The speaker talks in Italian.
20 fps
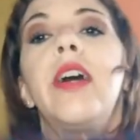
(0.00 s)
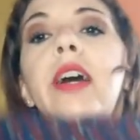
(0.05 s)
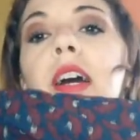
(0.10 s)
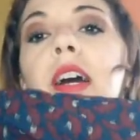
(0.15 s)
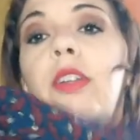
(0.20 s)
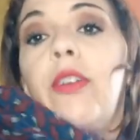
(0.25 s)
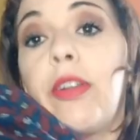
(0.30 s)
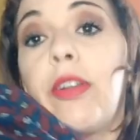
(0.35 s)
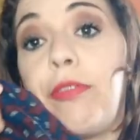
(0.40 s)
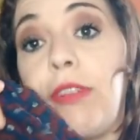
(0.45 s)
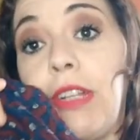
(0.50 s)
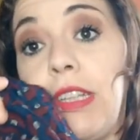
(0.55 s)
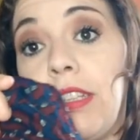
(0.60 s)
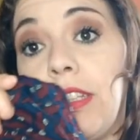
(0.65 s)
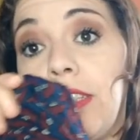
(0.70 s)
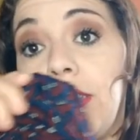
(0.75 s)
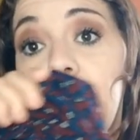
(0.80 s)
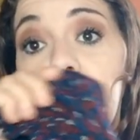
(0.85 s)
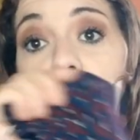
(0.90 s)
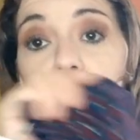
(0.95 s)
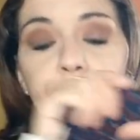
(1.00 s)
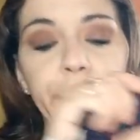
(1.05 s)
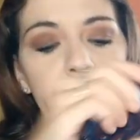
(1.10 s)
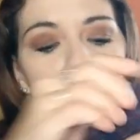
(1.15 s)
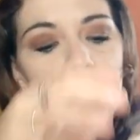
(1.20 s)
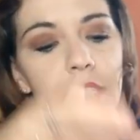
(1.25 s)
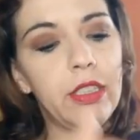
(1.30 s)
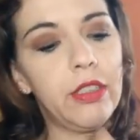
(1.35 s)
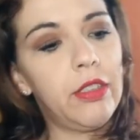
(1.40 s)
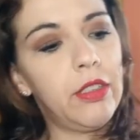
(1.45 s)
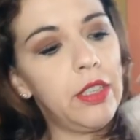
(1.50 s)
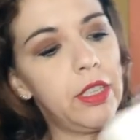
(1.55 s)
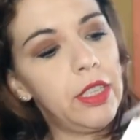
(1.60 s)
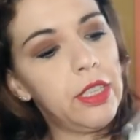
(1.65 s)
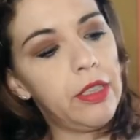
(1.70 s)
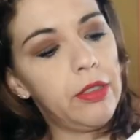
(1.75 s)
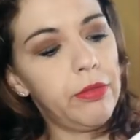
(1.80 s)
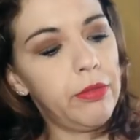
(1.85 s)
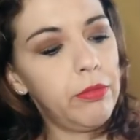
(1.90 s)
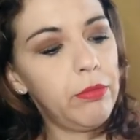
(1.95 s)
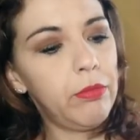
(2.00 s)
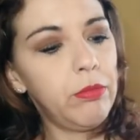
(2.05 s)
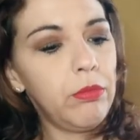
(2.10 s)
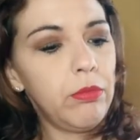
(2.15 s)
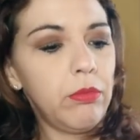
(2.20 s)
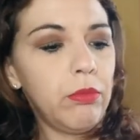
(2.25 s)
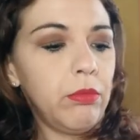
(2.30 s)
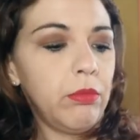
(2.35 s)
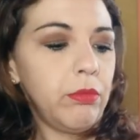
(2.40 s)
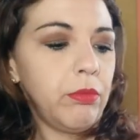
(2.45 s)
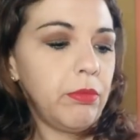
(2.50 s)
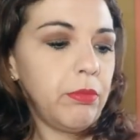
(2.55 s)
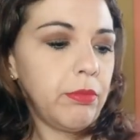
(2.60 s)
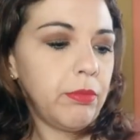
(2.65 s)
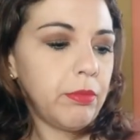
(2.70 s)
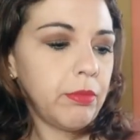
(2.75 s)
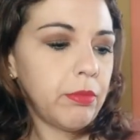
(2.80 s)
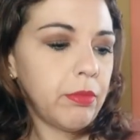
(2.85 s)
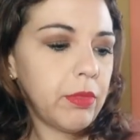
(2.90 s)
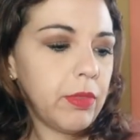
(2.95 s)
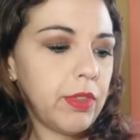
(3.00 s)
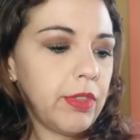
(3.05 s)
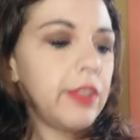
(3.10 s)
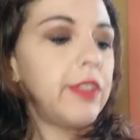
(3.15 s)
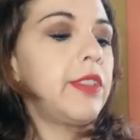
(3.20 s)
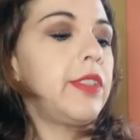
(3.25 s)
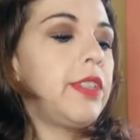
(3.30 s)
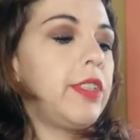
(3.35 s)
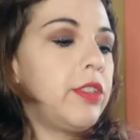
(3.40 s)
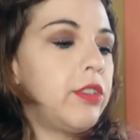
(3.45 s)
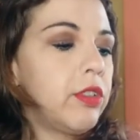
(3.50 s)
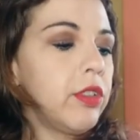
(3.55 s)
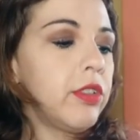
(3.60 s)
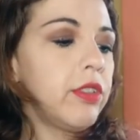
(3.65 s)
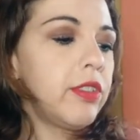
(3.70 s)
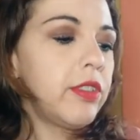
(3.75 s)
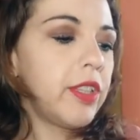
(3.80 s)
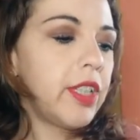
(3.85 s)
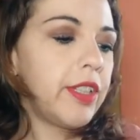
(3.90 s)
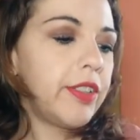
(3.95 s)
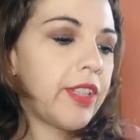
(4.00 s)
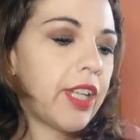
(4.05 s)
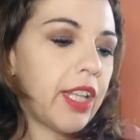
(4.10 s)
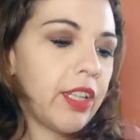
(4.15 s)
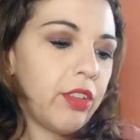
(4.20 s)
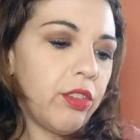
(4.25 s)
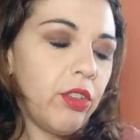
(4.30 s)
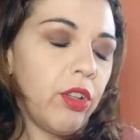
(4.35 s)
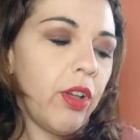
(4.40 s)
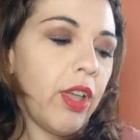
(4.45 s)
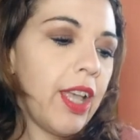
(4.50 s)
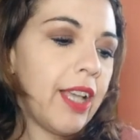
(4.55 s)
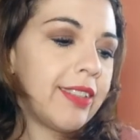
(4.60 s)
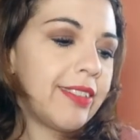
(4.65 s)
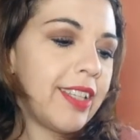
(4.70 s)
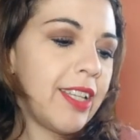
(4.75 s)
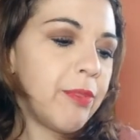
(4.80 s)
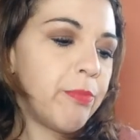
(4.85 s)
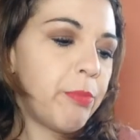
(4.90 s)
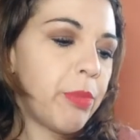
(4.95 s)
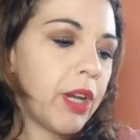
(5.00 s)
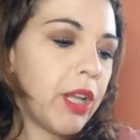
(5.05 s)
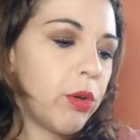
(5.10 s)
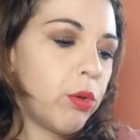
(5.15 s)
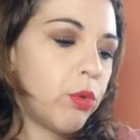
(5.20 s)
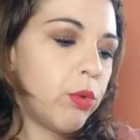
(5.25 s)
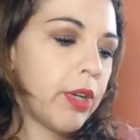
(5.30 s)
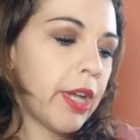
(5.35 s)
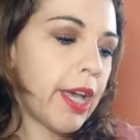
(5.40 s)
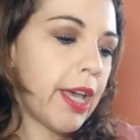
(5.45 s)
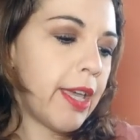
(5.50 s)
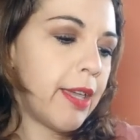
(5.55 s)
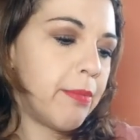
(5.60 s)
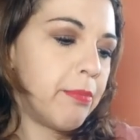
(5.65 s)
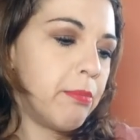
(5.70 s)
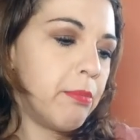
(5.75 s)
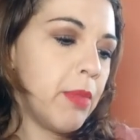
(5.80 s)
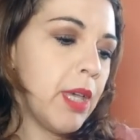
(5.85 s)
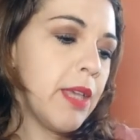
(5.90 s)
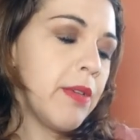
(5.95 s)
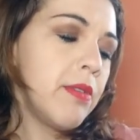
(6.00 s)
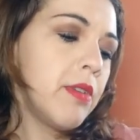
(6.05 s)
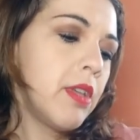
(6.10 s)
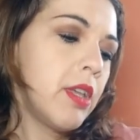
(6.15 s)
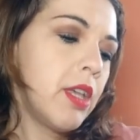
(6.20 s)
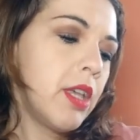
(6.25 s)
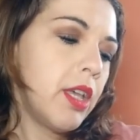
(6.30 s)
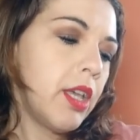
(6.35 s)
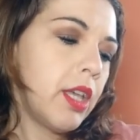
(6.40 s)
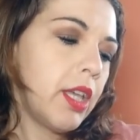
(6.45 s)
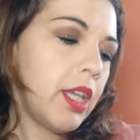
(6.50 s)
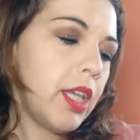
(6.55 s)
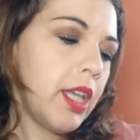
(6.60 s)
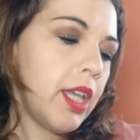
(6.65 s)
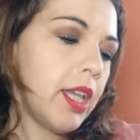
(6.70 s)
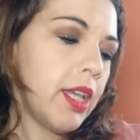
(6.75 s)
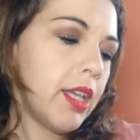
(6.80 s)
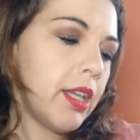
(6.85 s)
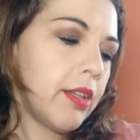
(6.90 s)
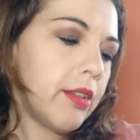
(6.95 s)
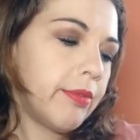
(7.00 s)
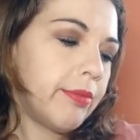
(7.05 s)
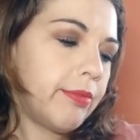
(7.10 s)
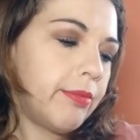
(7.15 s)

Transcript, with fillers: allora fantasia e fantasia seasons esatto è sempre una m e